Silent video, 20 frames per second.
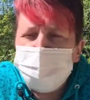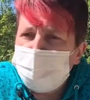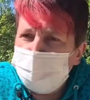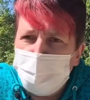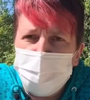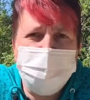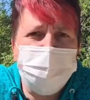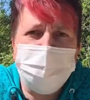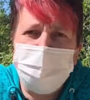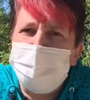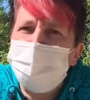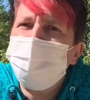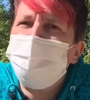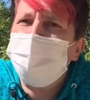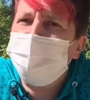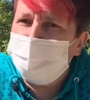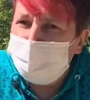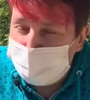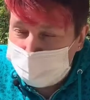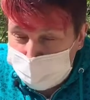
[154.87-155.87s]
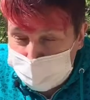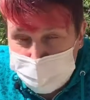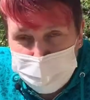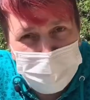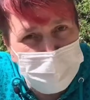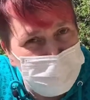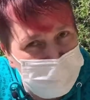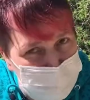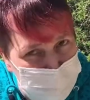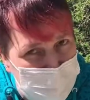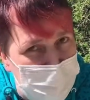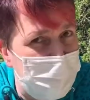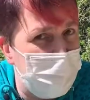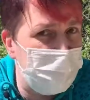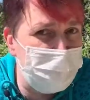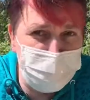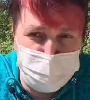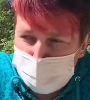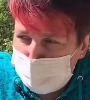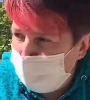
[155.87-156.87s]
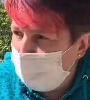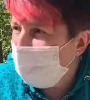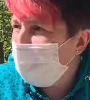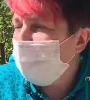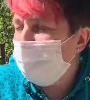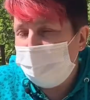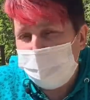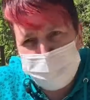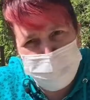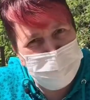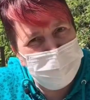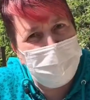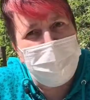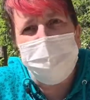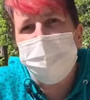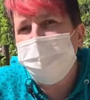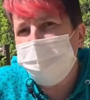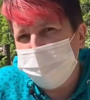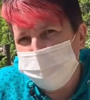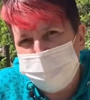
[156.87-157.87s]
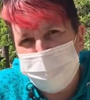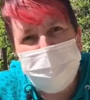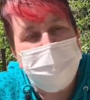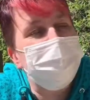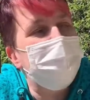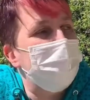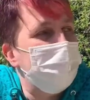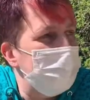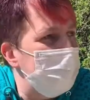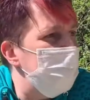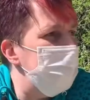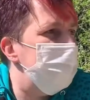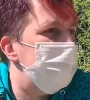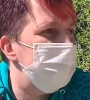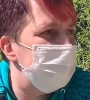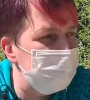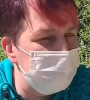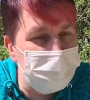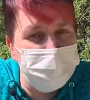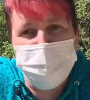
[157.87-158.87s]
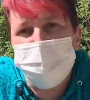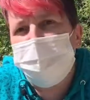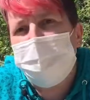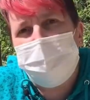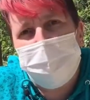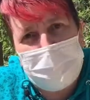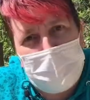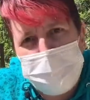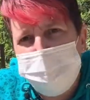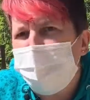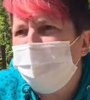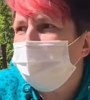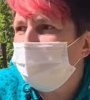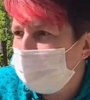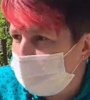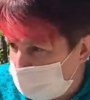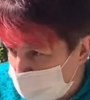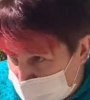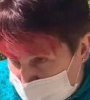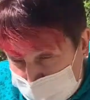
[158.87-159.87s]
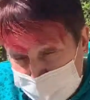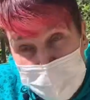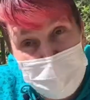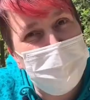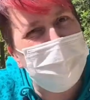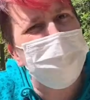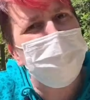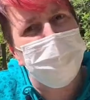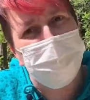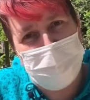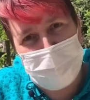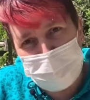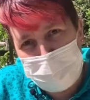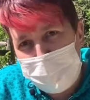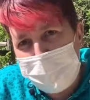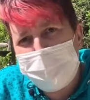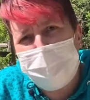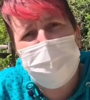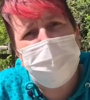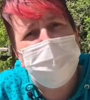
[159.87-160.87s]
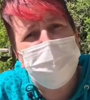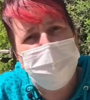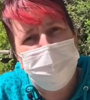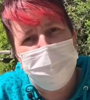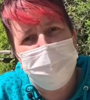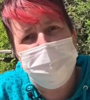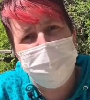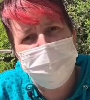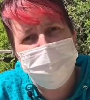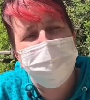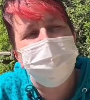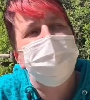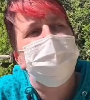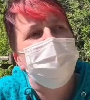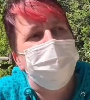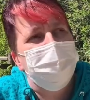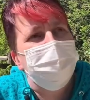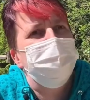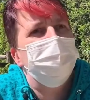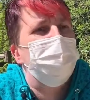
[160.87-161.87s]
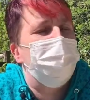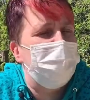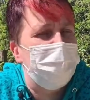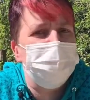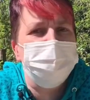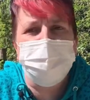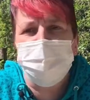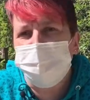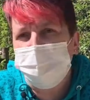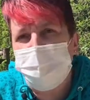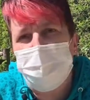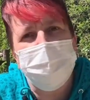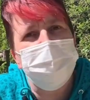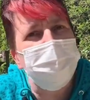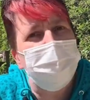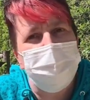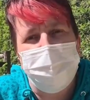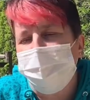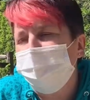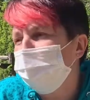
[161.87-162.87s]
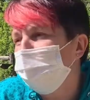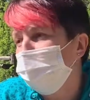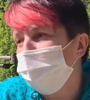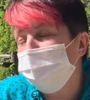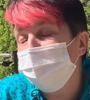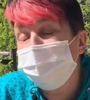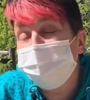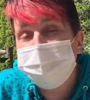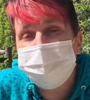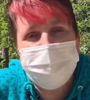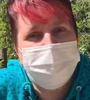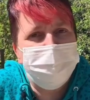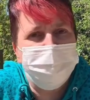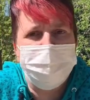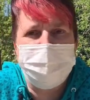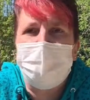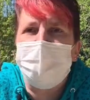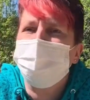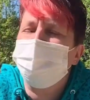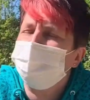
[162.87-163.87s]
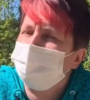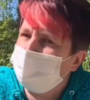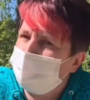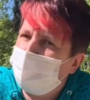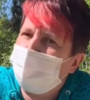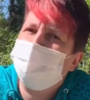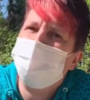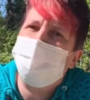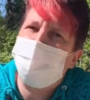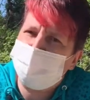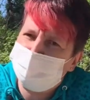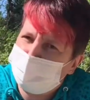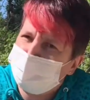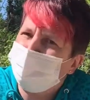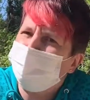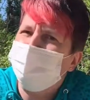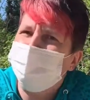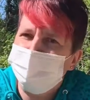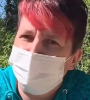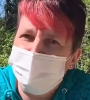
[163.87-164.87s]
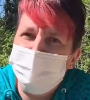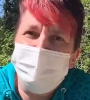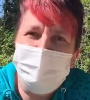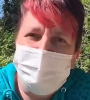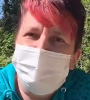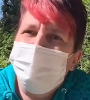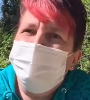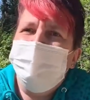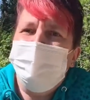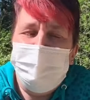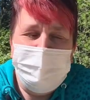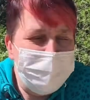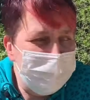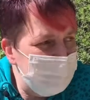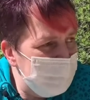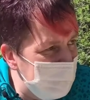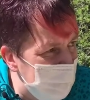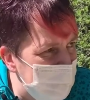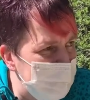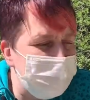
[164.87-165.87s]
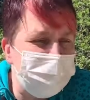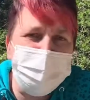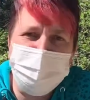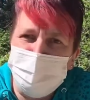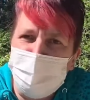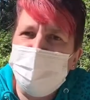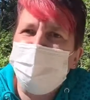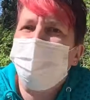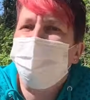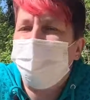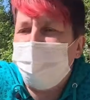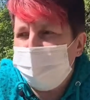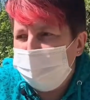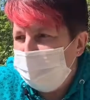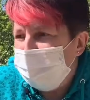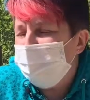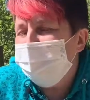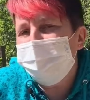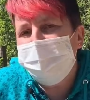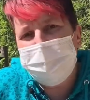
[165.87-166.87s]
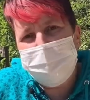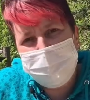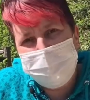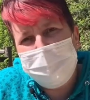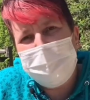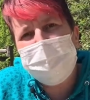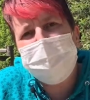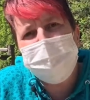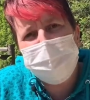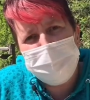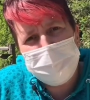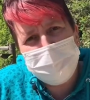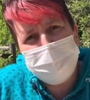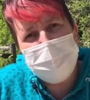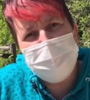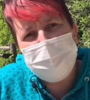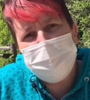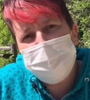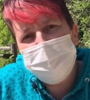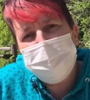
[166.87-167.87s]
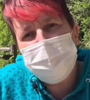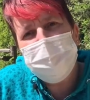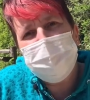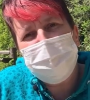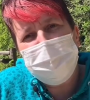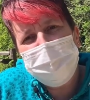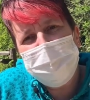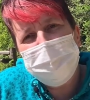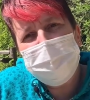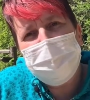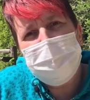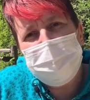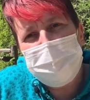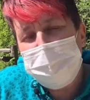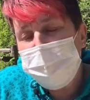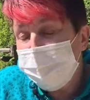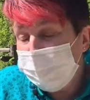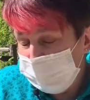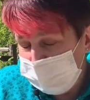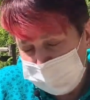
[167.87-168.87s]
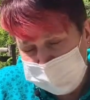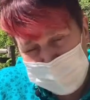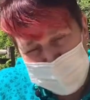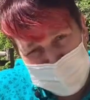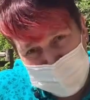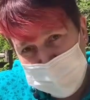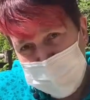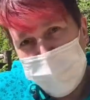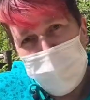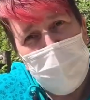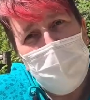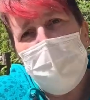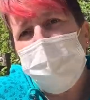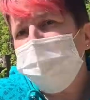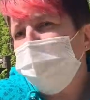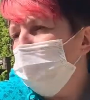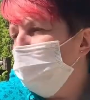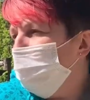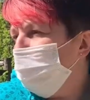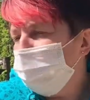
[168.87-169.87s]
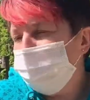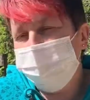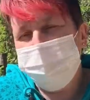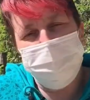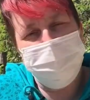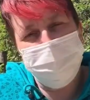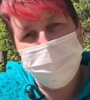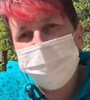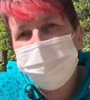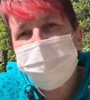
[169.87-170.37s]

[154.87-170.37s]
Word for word: schon sämtliche Regeln ein, von wegen Abstand und gehe halt, anstatt dreimal die Woche, nicht einmal die Woche einkaufen. Ne? Das beachte ich schon, aber ansonsten eigentlich sehr gelassen. Klar sieht man die Familie jetzt gerade nicht, man telefoniert, aber ansonsten,